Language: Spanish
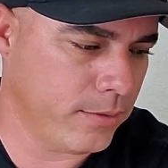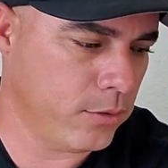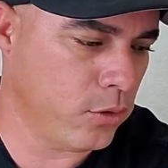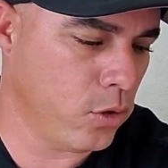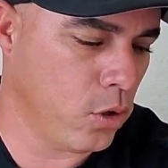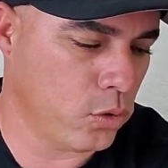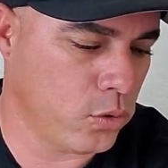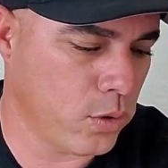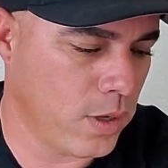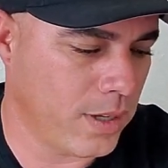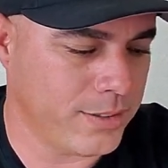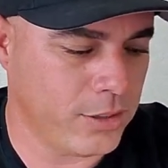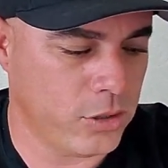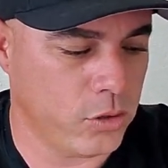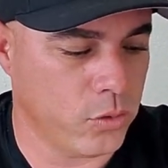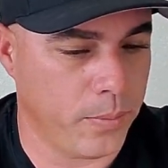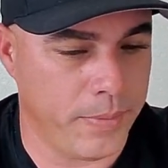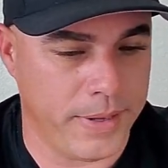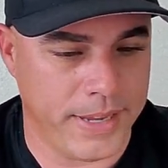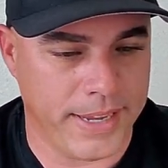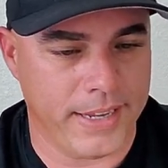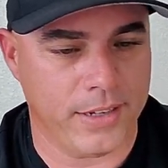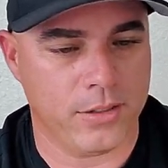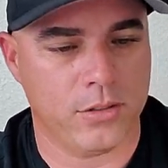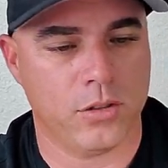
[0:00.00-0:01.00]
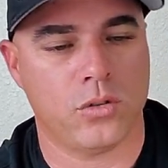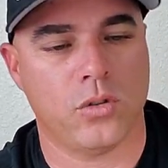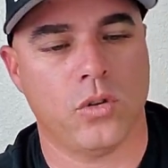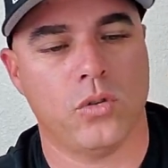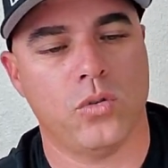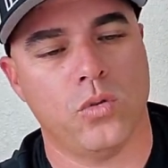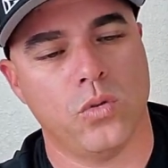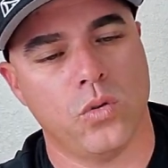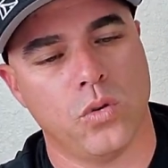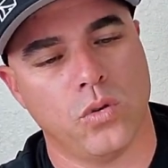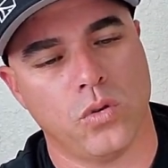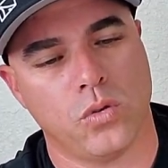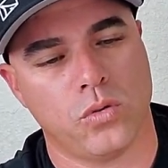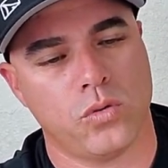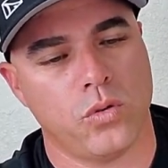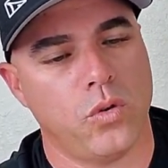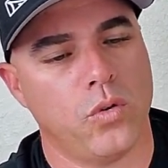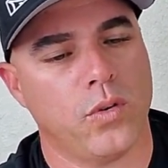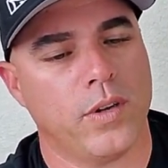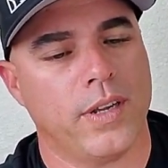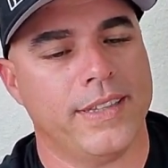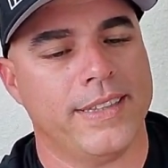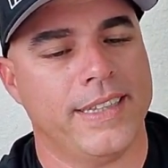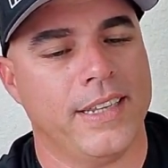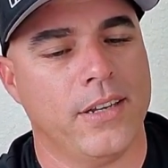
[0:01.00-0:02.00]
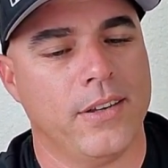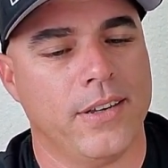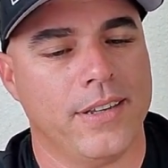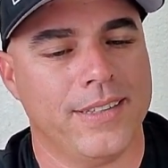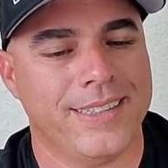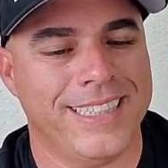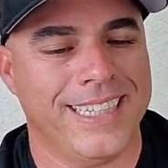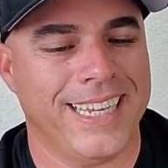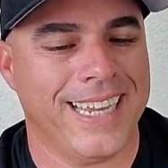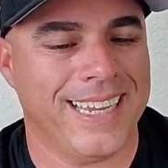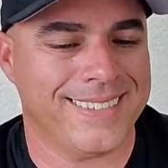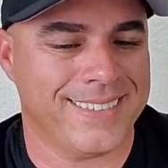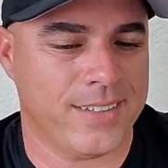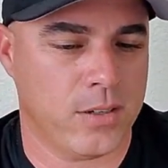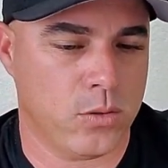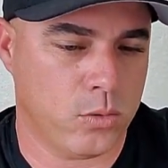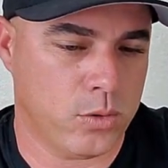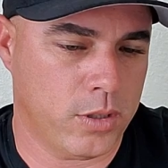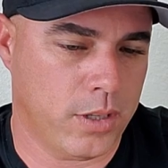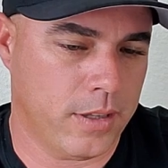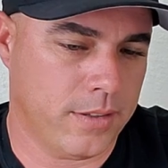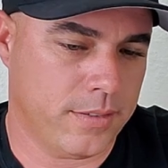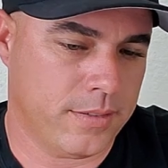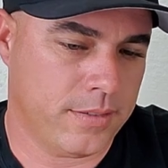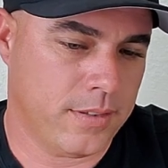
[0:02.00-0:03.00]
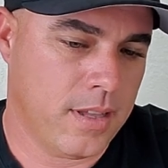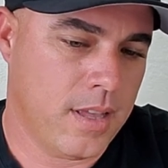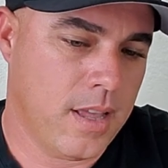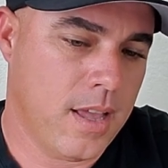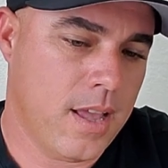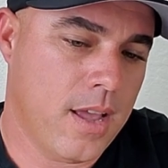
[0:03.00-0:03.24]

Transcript: No lo estoy haciendo bien hecho. Estos nudos no son lo que tienen que hacer ustedes.